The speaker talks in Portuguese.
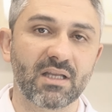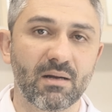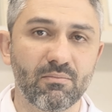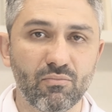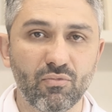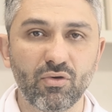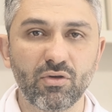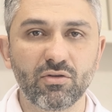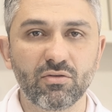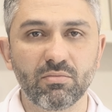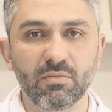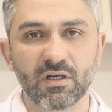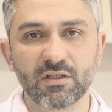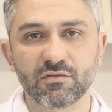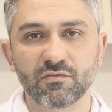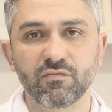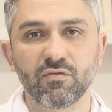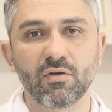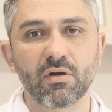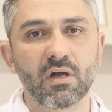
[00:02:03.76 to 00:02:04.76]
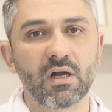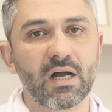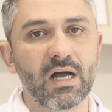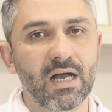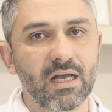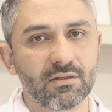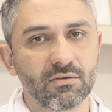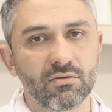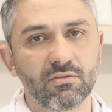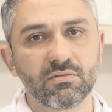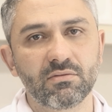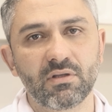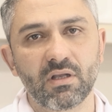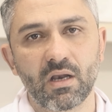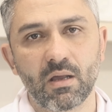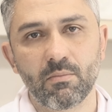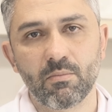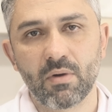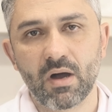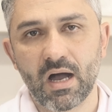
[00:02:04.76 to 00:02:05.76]
está muito mais focado no
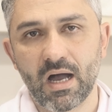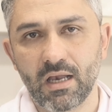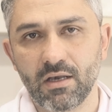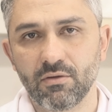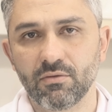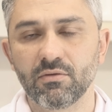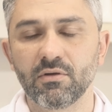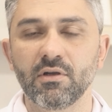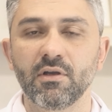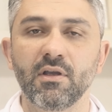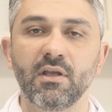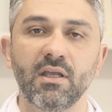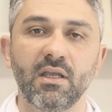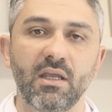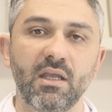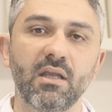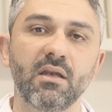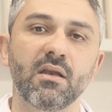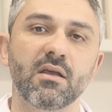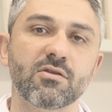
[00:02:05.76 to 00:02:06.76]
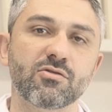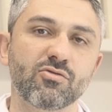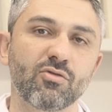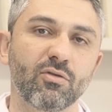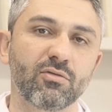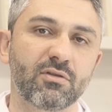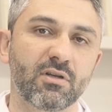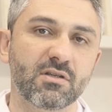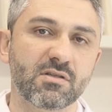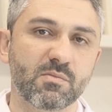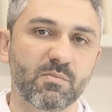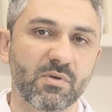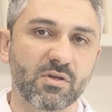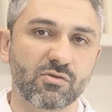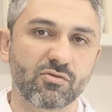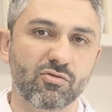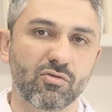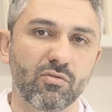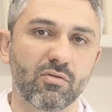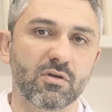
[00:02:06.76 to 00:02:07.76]
trabalho e nas outras
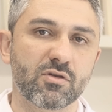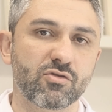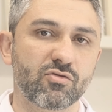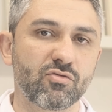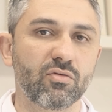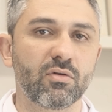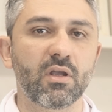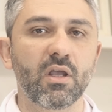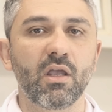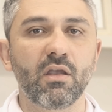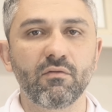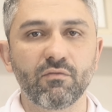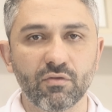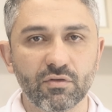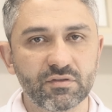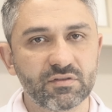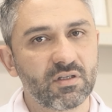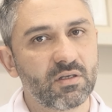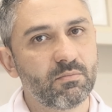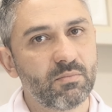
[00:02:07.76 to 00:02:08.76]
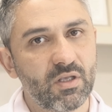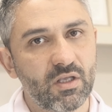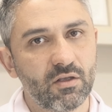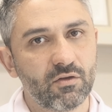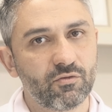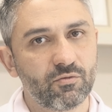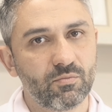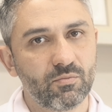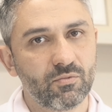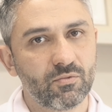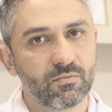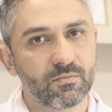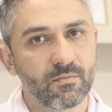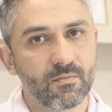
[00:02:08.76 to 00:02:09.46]
pessoas do que em você mesmo?